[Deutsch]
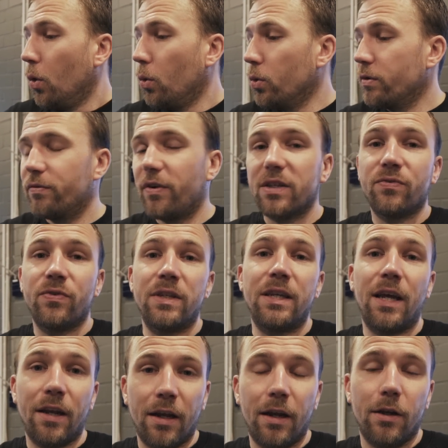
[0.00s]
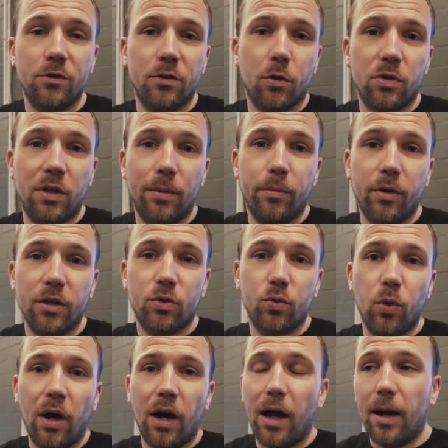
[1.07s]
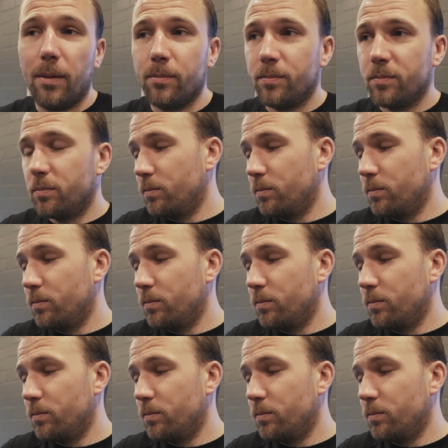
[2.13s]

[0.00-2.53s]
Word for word: und was wir dann an Ansorgtemperatur haben.